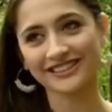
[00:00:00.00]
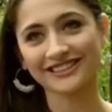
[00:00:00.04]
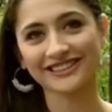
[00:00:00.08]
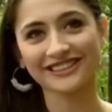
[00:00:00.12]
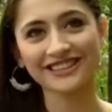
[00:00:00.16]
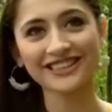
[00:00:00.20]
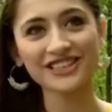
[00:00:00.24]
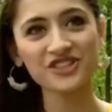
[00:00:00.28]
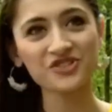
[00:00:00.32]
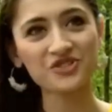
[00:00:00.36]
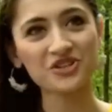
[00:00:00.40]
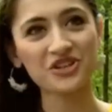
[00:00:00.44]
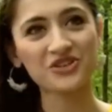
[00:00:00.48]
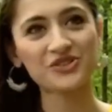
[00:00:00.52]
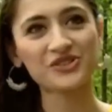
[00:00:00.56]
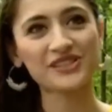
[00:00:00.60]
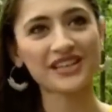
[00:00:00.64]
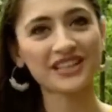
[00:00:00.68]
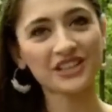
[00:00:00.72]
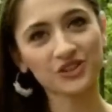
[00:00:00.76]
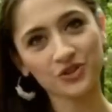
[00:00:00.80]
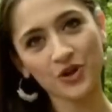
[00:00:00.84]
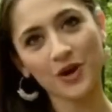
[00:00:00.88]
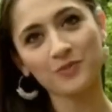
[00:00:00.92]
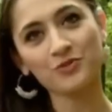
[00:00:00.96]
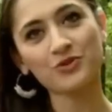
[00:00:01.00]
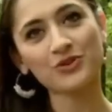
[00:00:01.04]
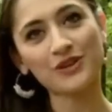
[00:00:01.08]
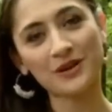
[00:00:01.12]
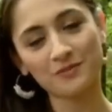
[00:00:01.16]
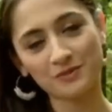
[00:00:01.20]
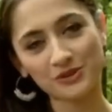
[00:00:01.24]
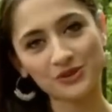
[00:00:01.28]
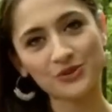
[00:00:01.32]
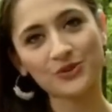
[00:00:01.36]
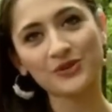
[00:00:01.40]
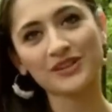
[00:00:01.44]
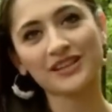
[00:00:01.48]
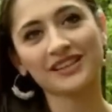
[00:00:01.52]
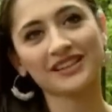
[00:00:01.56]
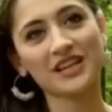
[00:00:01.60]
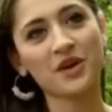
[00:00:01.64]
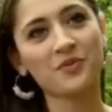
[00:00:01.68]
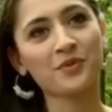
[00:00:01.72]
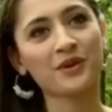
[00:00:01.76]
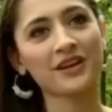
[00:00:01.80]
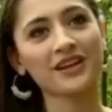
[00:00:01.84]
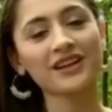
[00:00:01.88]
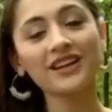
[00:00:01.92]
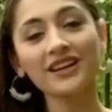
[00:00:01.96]
सकते क्योंकि उसके लिए तो आपको एपिसोड
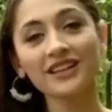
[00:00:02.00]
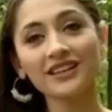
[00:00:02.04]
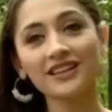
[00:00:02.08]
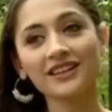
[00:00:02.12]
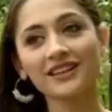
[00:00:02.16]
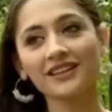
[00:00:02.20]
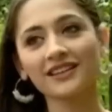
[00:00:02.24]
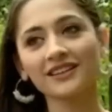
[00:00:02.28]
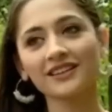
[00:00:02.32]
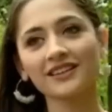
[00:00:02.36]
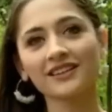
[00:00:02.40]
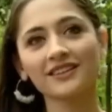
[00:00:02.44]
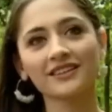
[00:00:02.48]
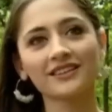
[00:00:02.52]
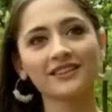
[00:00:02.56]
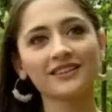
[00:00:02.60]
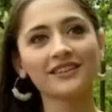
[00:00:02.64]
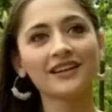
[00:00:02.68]
देखना पड़ेगा लेकिन